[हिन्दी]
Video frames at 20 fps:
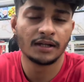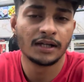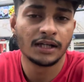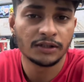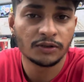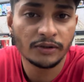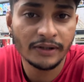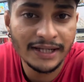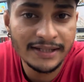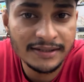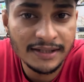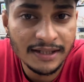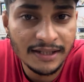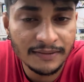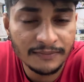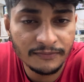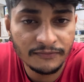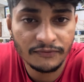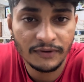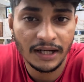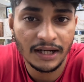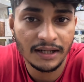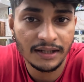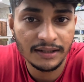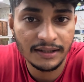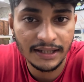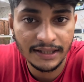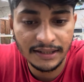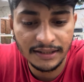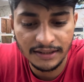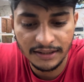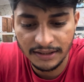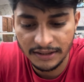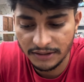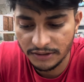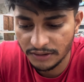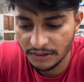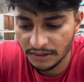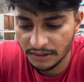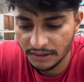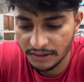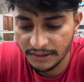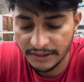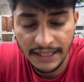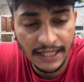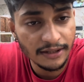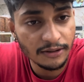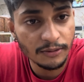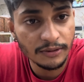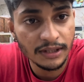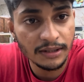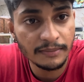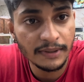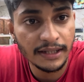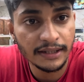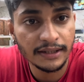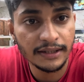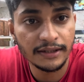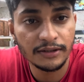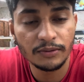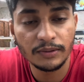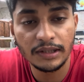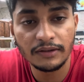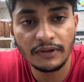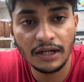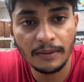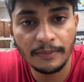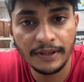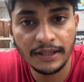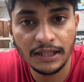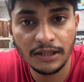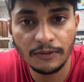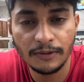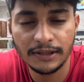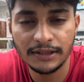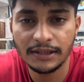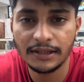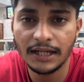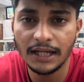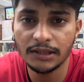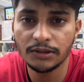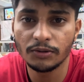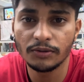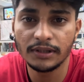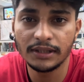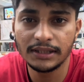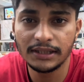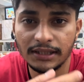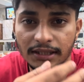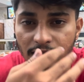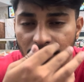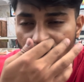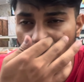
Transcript: तो ऐसे यार हम वहाँ गए नहीं टैंक रोड की मार्केट क्योंकि वहाँ पर क्या हुआ था रात हो गई थी